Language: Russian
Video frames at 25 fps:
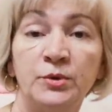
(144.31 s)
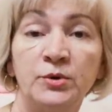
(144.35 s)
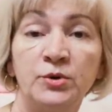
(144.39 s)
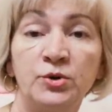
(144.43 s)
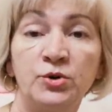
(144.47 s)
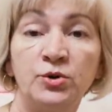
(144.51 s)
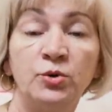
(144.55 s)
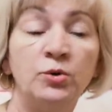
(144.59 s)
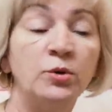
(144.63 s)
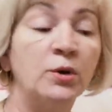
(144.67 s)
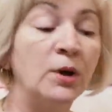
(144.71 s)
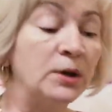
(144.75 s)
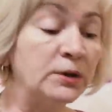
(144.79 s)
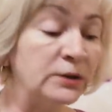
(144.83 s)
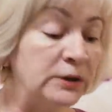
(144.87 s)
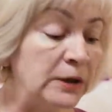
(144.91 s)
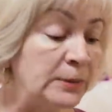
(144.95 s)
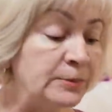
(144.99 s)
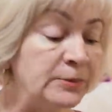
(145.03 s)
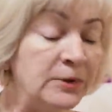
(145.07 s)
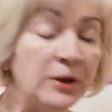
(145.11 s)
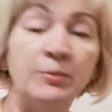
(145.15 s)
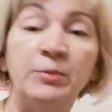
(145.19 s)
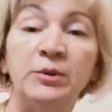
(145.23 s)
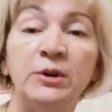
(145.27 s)
Жду,
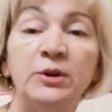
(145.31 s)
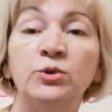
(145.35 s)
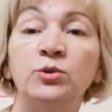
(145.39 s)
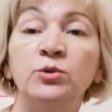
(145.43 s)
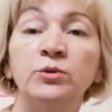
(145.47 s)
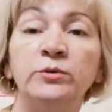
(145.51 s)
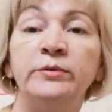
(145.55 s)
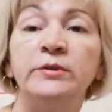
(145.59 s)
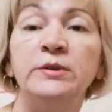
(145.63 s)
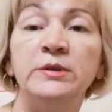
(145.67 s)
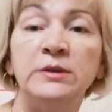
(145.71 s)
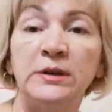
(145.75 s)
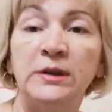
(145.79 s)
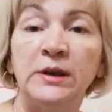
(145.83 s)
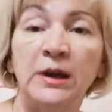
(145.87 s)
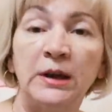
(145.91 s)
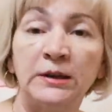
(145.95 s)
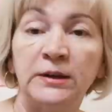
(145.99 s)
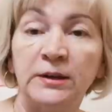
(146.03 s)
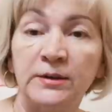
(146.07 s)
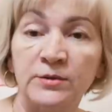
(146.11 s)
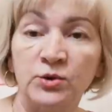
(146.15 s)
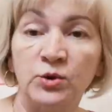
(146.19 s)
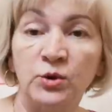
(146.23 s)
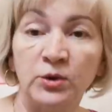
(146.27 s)
когда мне придут
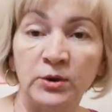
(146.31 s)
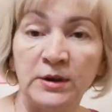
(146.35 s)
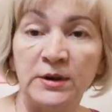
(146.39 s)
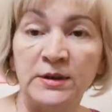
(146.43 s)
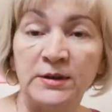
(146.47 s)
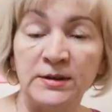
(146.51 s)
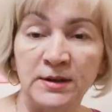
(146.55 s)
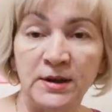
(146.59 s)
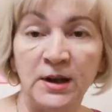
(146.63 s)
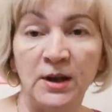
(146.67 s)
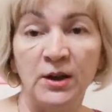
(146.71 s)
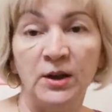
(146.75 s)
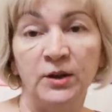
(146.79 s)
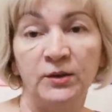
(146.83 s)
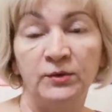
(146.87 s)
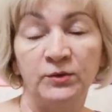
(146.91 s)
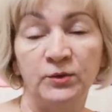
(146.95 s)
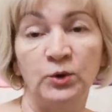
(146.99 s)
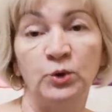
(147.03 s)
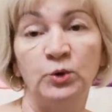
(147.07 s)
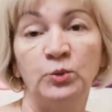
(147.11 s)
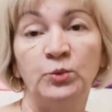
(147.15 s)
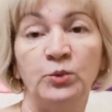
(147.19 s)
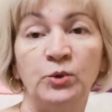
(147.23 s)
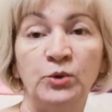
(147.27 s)
вентилятор все-таки
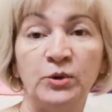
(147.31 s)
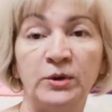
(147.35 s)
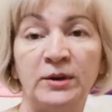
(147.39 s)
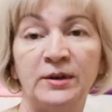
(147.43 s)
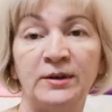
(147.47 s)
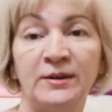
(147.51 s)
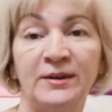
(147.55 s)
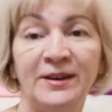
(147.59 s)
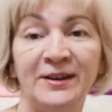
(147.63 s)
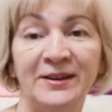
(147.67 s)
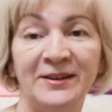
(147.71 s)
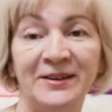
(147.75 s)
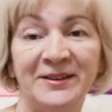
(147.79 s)
сделать ноутбуки.